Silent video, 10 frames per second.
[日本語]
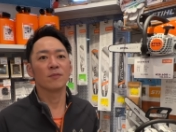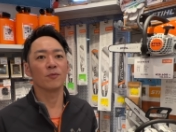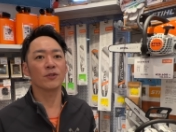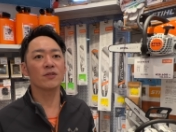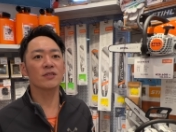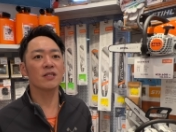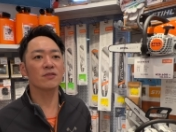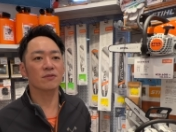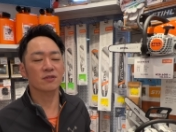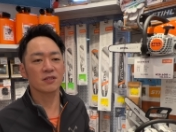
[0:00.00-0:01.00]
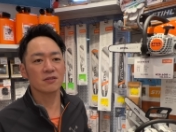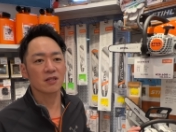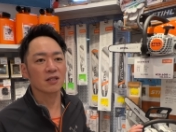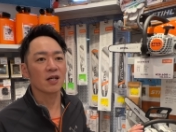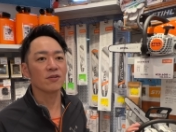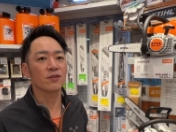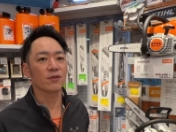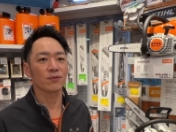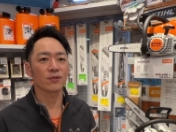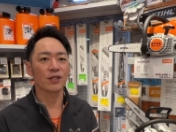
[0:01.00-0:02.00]
モデルチェンジをスチールが変えるって
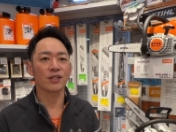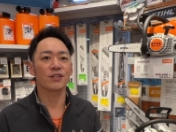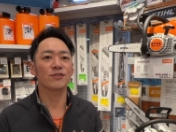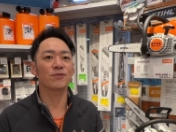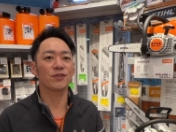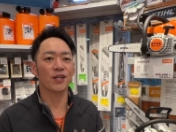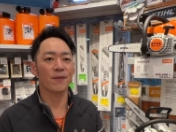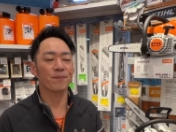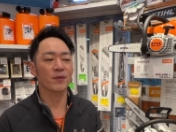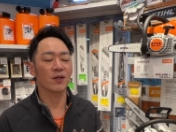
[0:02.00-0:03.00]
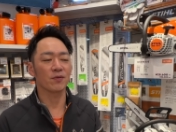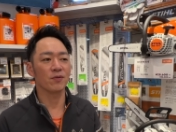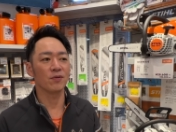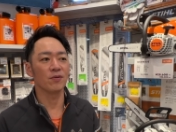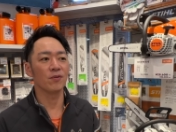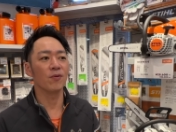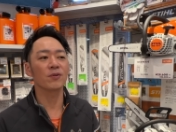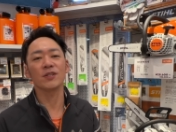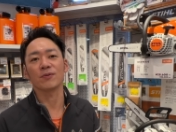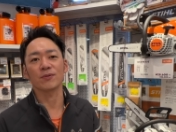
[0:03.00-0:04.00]
いうことはね、非常にね、あのー、
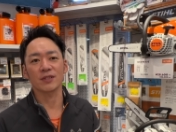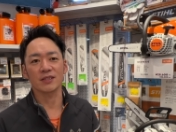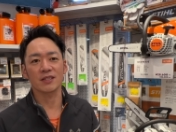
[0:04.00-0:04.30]
大きいことなんで